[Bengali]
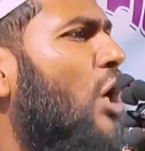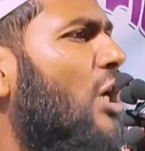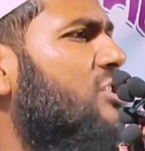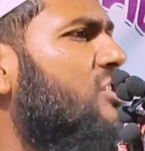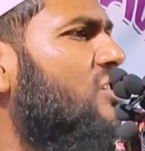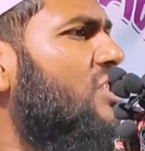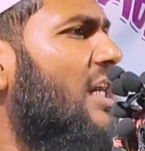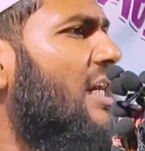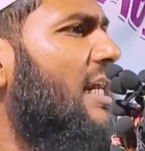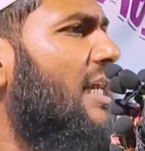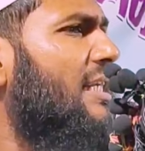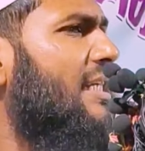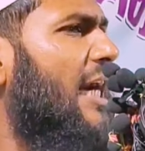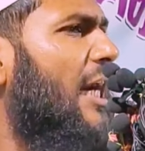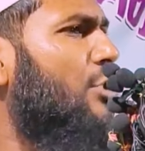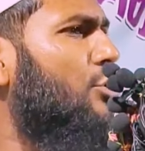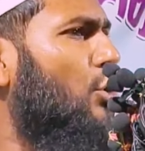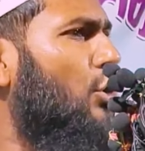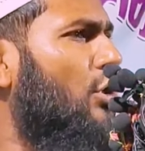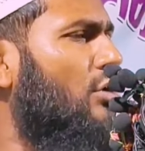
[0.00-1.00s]
দশ টাকার
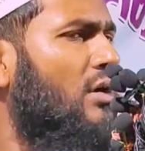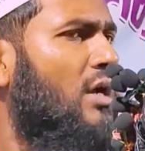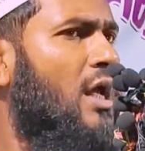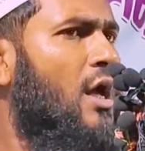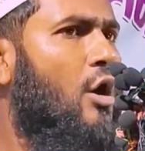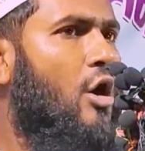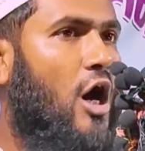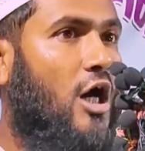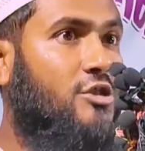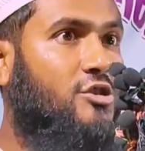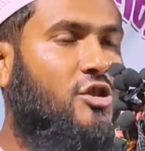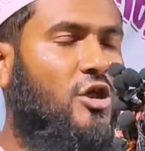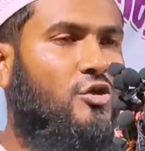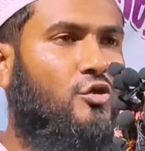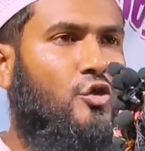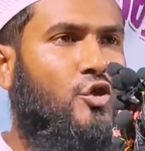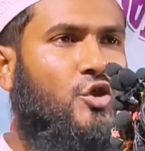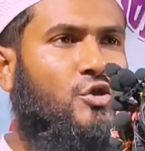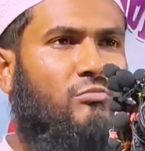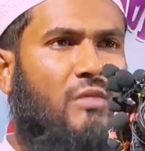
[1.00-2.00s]
খাজুর
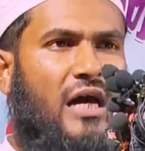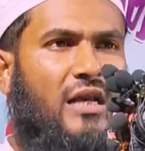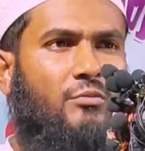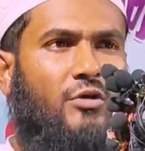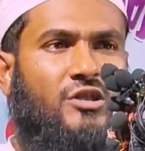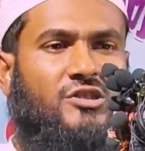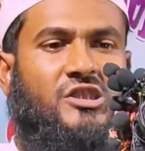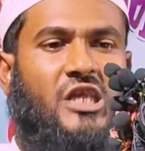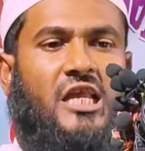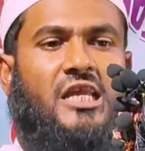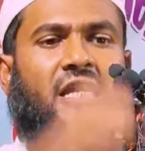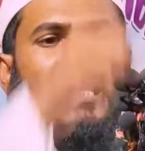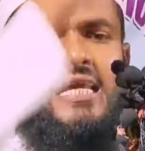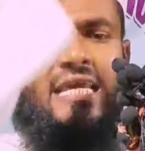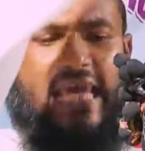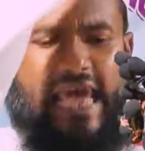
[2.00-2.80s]
হজরত উসমান বলছে